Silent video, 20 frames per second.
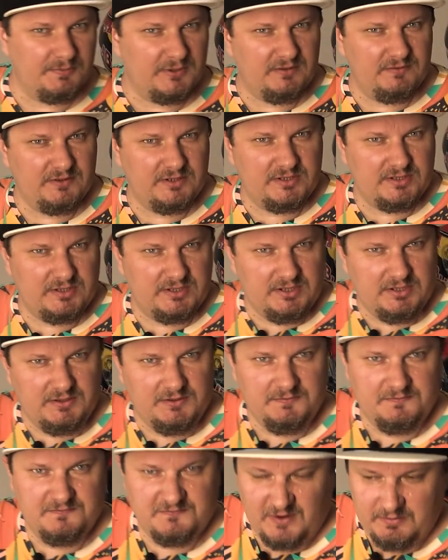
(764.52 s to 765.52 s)

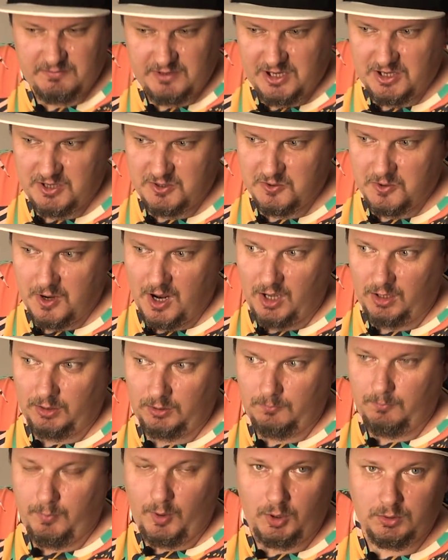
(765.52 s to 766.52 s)
перевести фамилию
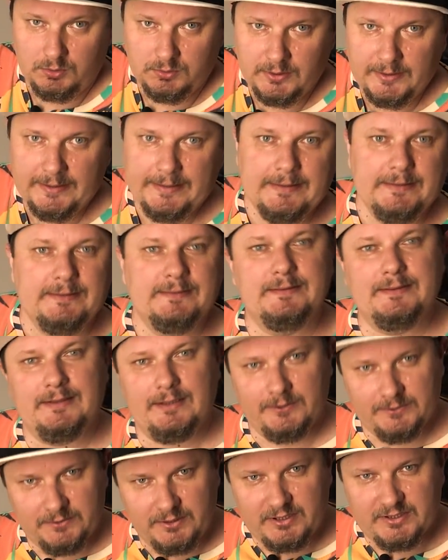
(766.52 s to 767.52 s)
Албон
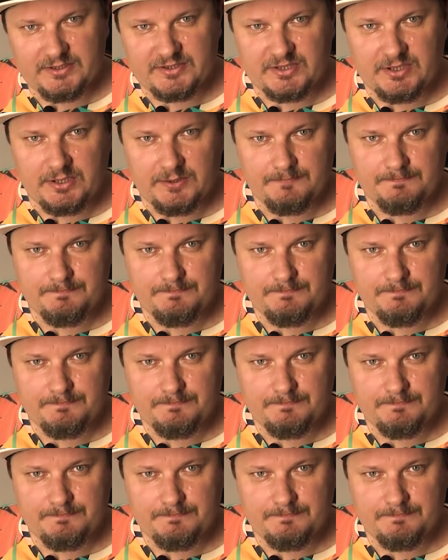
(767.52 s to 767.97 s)
на английский.